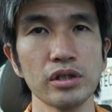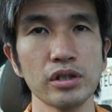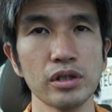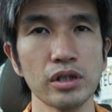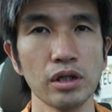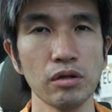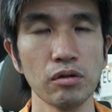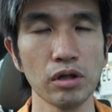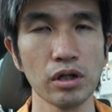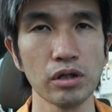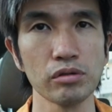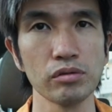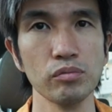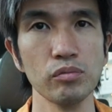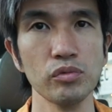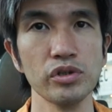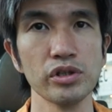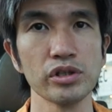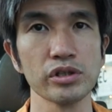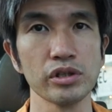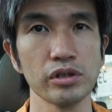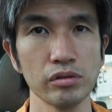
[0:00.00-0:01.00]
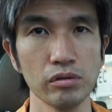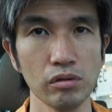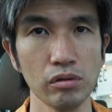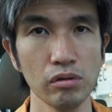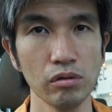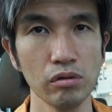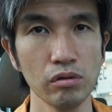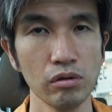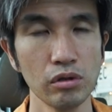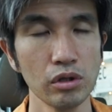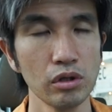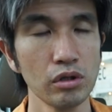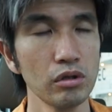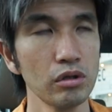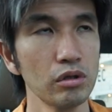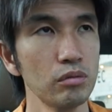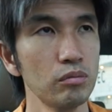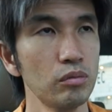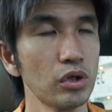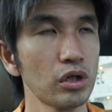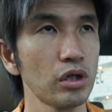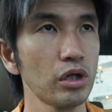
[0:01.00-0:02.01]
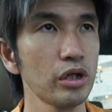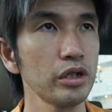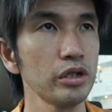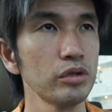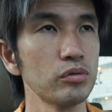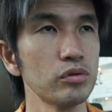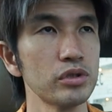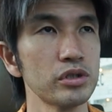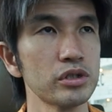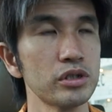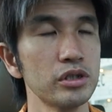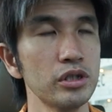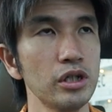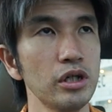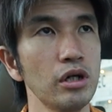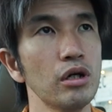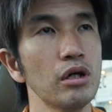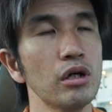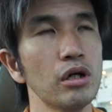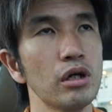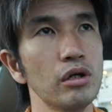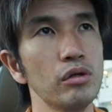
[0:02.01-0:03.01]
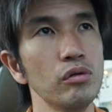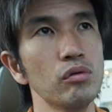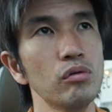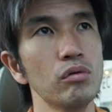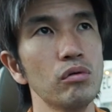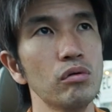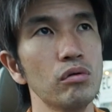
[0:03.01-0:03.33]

たら分かると思うんですけど、まあ、彼のですねあの